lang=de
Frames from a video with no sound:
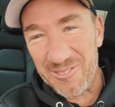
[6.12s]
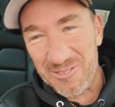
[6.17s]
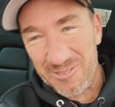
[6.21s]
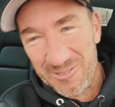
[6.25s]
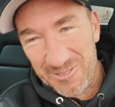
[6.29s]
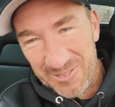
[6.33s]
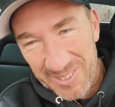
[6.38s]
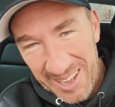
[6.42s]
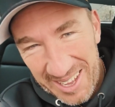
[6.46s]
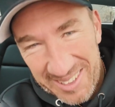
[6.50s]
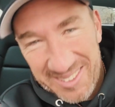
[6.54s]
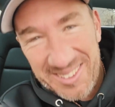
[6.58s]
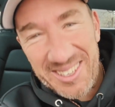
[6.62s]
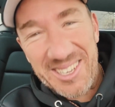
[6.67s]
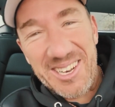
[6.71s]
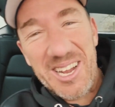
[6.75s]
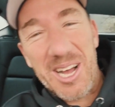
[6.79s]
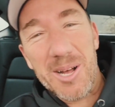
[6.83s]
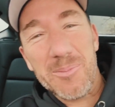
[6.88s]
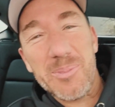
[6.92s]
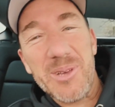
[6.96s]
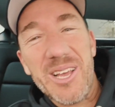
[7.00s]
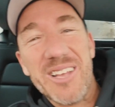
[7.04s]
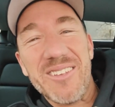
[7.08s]
was geht
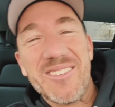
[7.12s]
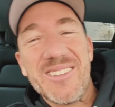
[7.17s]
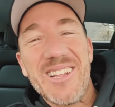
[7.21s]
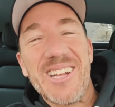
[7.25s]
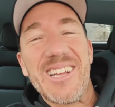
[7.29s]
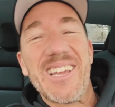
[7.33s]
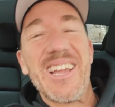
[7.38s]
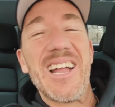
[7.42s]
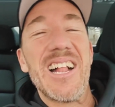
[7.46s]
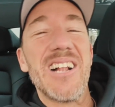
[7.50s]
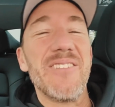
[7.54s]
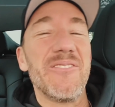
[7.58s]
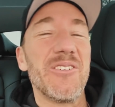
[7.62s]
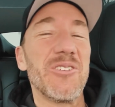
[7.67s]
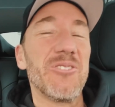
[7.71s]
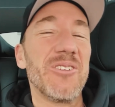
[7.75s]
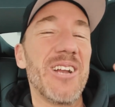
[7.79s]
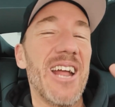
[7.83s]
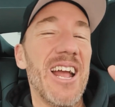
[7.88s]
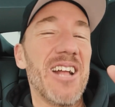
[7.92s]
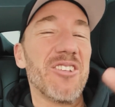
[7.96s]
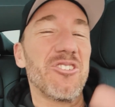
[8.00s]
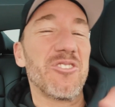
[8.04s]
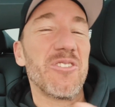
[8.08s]
ab? Hier ist der Kelvin und
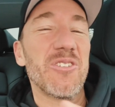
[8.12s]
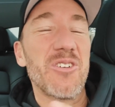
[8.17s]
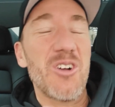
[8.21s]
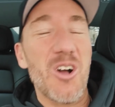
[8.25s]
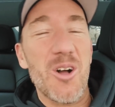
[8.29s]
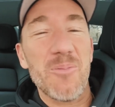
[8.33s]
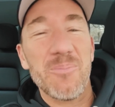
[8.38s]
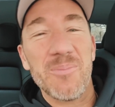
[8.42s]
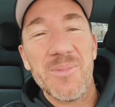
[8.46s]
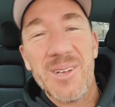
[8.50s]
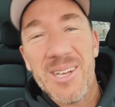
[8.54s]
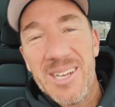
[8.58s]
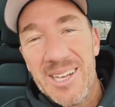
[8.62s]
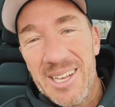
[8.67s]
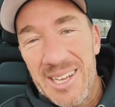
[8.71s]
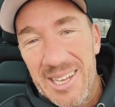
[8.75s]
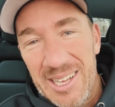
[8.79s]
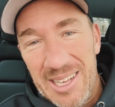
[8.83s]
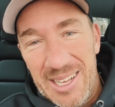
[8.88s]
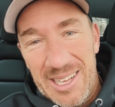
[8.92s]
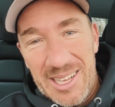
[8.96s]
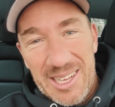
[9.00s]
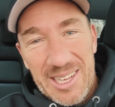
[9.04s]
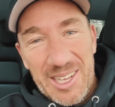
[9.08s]
herzlich willkommen
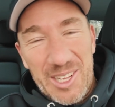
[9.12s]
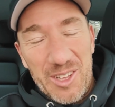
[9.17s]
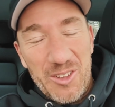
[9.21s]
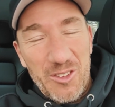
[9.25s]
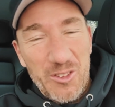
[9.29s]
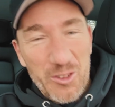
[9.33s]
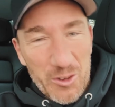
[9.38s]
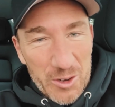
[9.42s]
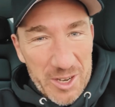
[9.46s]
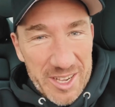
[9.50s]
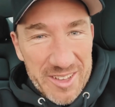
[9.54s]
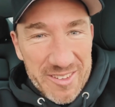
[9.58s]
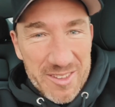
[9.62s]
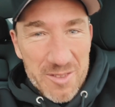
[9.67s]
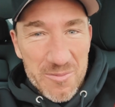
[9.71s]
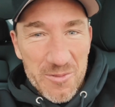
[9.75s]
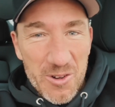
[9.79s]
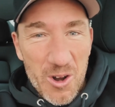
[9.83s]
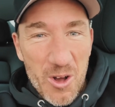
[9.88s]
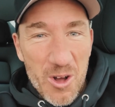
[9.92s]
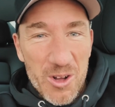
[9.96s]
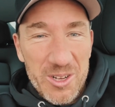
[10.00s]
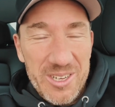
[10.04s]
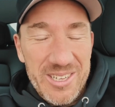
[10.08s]
zu diesem
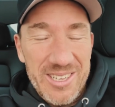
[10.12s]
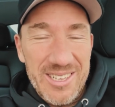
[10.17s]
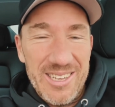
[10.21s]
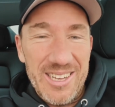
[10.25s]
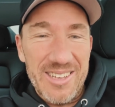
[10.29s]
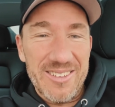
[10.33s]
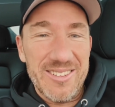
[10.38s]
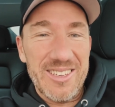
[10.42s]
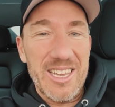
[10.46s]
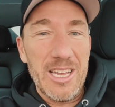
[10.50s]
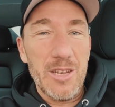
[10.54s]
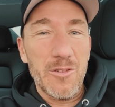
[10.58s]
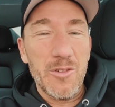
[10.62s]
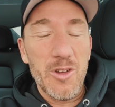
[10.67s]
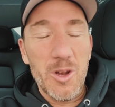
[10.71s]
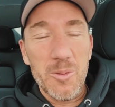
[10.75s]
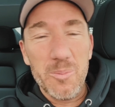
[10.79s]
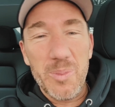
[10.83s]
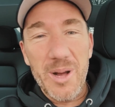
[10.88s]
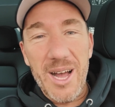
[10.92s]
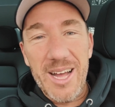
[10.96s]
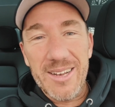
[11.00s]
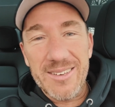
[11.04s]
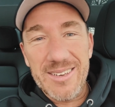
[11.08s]
Vlog. Es geht für ein
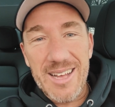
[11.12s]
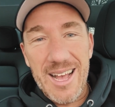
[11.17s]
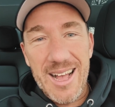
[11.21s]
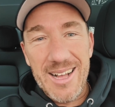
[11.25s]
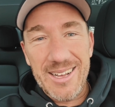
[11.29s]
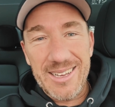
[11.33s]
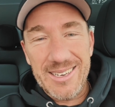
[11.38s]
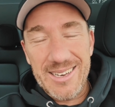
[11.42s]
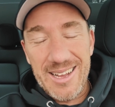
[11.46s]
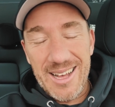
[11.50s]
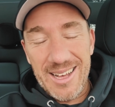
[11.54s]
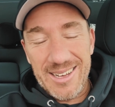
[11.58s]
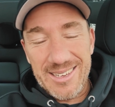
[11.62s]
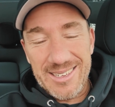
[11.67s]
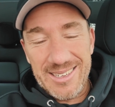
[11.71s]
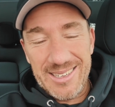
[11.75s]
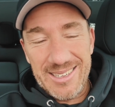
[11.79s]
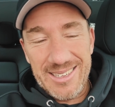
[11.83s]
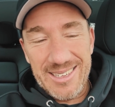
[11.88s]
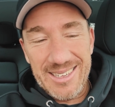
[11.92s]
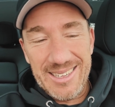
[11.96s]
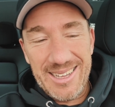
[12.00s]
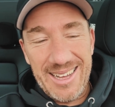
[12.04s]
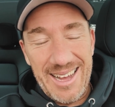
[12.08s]
paar Tage nach
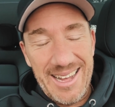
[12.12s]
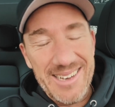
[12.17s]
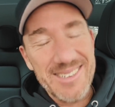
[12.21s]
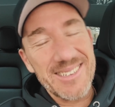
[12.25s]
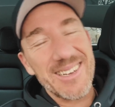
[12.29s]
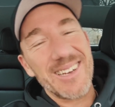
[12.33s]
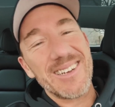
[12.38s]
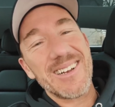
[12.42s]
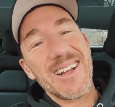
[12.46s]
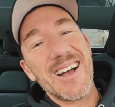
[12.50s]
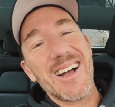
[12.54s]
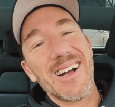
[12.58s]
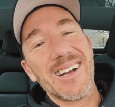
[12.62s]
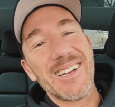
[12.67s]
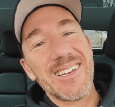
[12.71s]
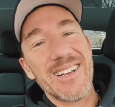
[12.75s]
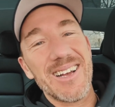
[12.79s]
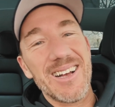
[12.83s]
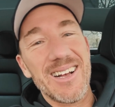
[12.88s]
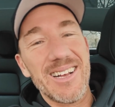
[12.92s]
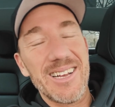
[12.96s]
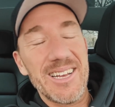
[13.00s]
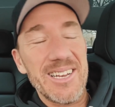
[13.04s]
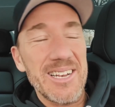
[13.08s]
äh, Gran
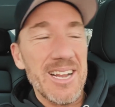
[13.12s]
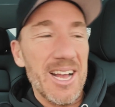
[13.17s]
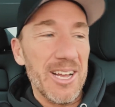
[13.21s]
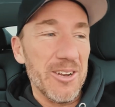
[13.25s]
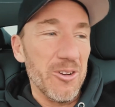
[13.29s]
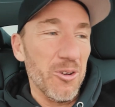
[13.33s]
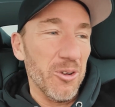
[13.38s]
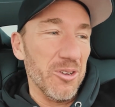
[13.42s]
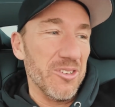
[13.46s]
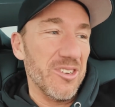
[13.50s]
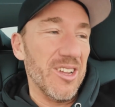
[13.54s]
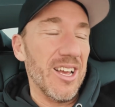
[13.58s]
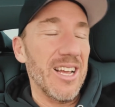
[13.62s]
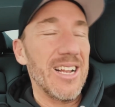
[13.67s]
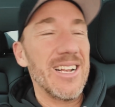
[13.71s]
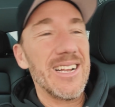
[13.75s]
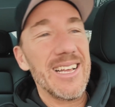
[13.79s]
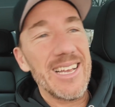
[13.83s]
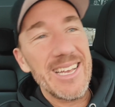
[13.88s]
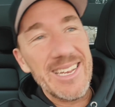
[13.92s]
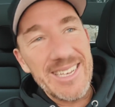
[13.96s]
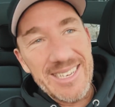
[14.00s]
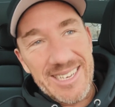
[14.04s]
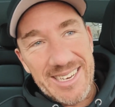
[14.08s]
Canaria in ein Hotel,
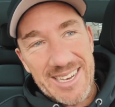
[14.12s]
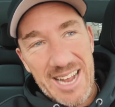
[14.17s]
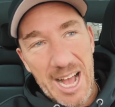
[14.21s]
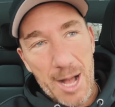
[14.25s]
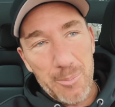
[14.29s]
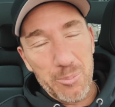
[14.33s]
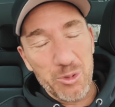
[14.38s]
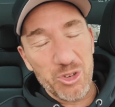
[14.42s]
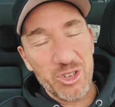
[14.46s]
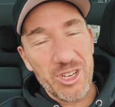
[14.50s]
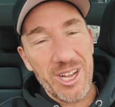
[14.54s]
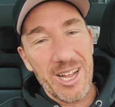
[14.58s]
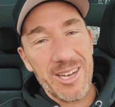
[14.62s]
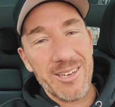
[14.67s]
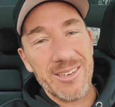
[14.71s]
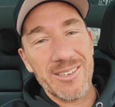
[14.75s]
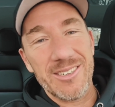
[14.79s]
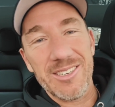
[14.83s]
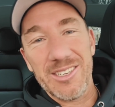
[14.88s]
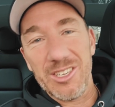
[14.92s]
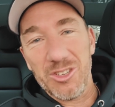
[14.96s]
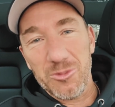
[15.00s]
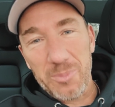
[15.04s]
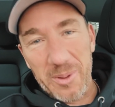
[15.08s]
in den Abstand.
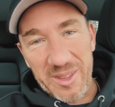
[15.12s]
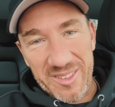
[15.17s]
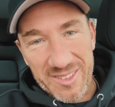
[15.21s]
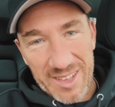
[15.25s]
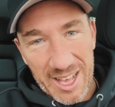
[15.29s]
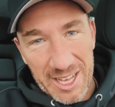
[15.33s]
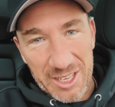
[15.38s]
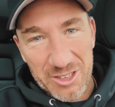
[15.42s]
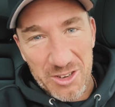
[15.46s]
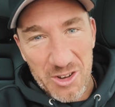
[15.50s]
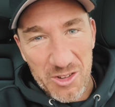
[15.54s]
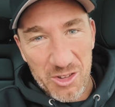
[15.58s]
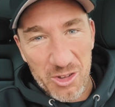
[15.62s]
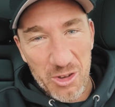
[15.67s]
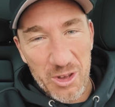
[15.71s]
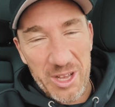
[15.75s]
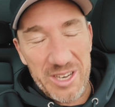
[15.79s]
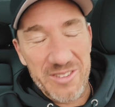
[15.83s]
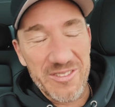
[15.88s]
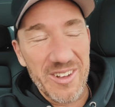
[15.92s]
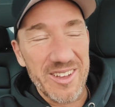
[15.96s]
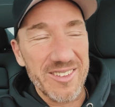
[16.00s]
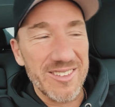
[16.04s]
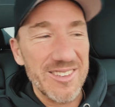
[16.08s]
Ich bezeichne so
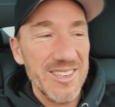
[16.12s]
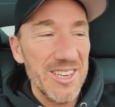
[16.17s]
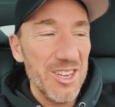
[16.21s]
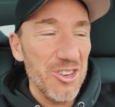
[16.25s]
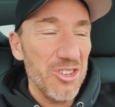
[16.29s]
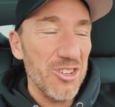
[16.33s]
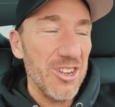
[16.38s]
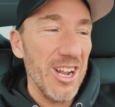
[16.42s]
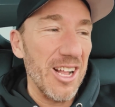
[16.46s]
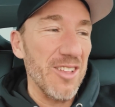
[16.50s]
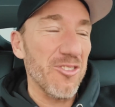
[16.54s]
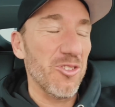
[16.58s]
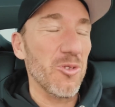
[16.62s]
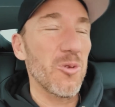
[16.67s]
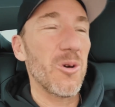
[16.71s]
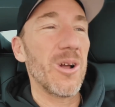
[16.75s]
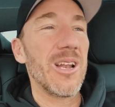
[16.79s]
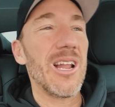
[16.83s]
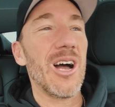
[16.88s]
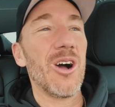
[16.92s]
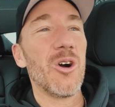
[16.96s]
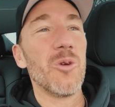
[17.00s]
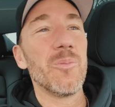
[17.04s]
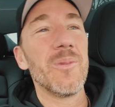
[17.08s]
etwas nicht als
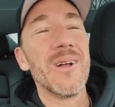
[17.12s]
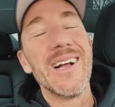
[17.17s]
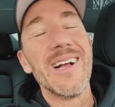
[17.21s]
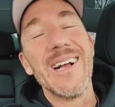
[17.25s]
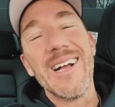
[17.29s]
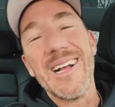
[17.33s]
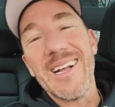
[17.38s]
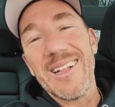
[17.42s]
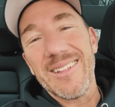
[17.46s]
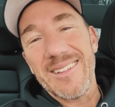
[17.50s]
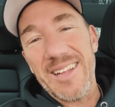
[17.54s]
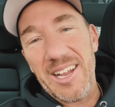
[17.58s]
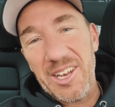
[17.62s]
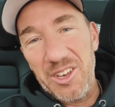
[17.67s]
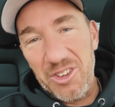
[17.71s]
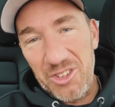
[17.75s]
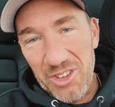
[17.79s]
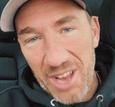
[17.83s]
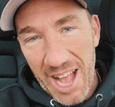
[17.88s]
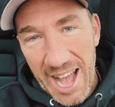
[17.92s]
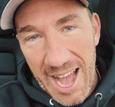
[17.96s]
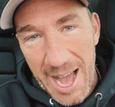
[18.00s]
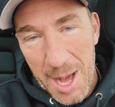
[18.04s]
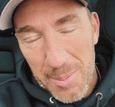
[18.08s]
Urlaub, denn
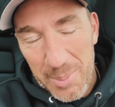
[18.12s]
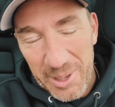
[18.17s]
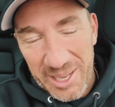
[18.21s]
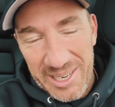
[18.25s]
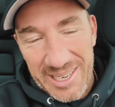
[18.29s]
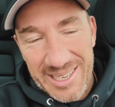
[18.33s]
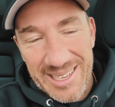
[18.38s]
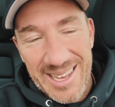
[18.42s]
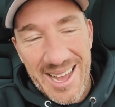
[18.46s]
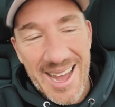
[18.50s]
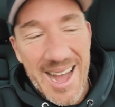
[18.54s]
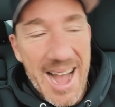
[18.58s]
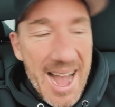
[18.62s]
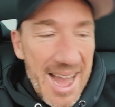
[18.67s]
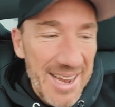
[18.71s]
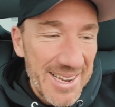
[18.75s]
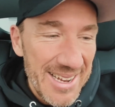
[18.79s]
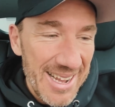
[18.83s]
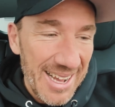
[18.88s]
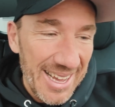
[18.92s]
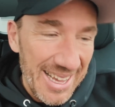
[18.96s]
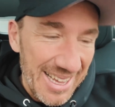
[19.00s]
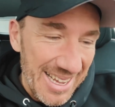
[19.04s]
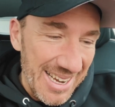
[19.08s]
ich arbeite ja an
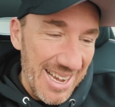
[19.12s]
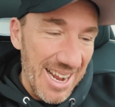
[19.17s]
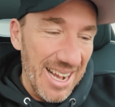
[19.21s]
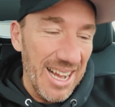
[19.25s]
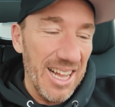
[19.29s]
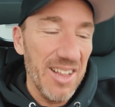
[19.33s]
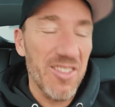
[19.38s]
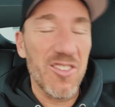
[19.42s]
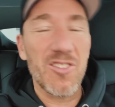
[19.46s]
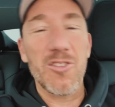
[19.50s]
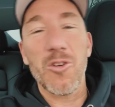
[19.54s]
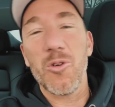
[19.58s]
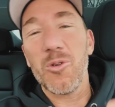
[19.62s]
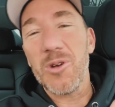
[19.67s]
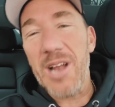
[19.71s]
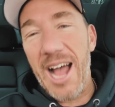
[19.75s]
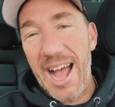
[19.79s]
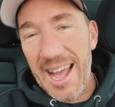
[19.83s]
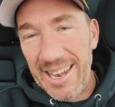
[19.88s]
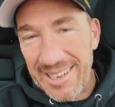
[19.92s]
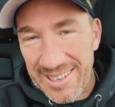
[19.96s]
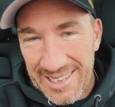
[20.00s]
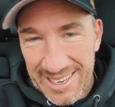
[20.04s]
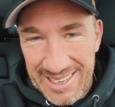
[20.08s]
der Regeneration,
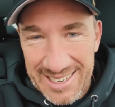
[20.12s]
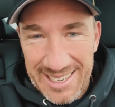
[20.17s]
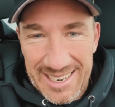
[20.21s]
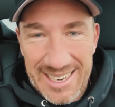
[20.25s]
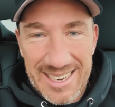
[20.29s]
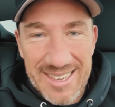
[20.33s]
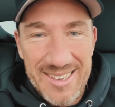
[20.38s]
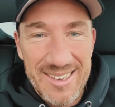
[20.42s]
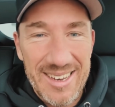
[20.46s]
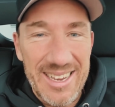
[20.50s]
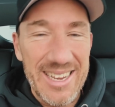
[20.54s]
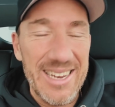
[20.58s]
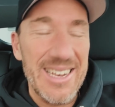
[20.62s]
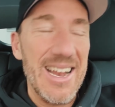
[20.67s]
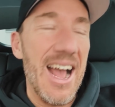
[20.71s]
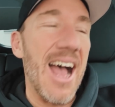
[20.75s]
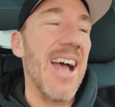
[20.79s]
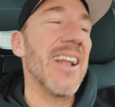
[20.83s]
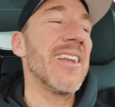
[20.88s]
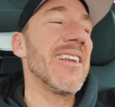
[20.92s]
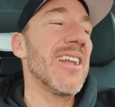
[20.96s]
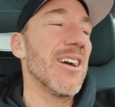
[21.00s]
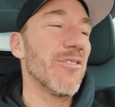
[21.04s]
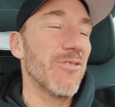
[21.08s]
an den Ideen,
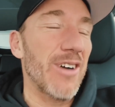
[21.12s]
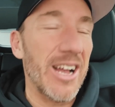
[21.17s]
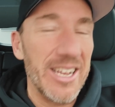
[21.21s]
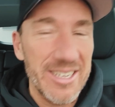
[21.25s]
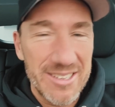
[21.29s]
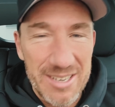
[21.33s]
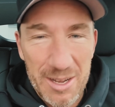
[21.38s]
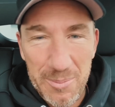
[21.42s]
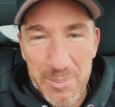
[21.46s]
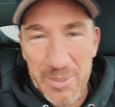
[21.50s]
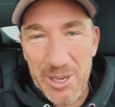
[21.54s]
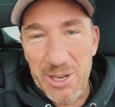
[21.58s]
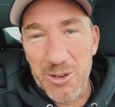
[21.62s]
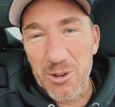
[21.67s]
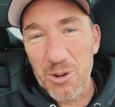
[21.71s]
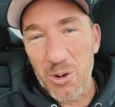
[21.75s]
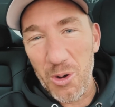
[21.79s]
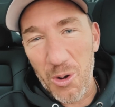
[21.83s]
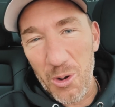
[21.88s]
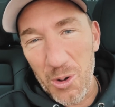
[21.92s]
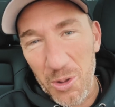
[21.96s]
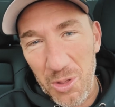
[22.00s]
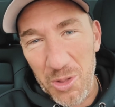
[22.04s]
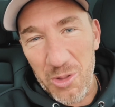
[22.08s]
an der Weiterbildung
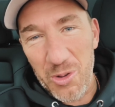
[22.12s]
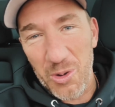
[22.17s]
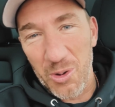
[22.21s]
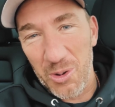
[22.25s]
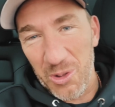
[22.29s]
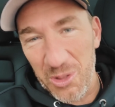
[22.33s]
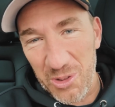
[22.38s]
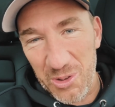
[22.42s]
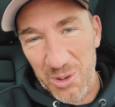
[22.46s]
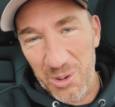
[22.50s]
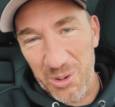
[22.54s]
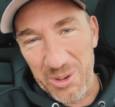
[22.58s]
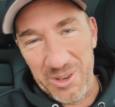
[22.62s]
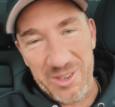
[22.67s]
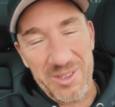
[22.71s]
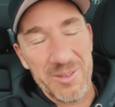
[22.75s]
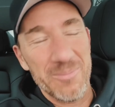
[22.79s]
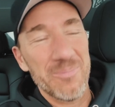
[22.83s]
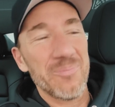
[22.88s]
und, und, und.